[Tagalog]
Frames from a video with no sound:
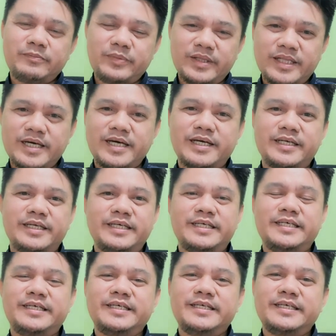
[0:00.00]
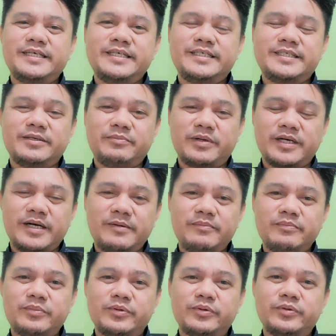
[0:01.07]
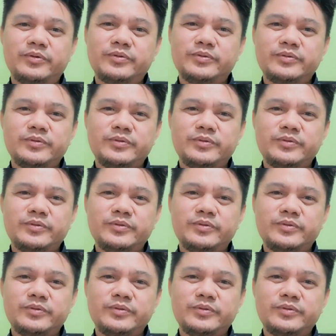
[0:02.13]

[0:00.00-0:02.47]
pinaagi sa pagampo